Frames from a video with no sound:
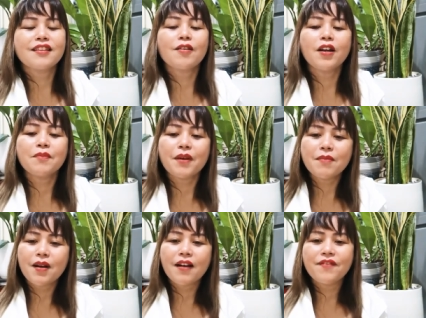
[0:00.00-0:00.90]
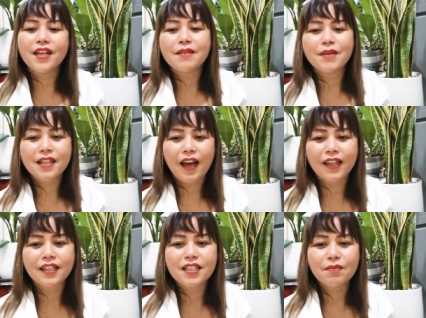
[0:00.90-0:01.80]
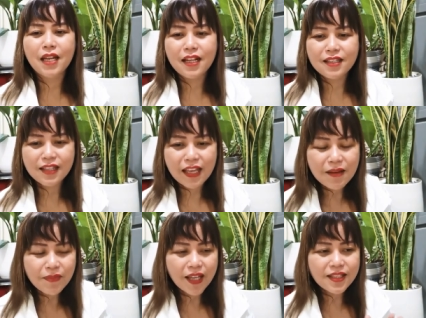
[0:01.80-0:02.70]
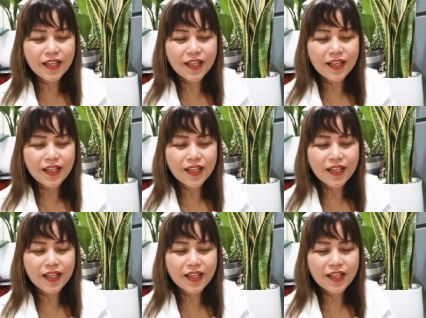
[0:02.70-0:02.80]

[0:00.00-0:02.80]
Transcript: So, ano pa yung mga benefit ng ating snake, snake plants?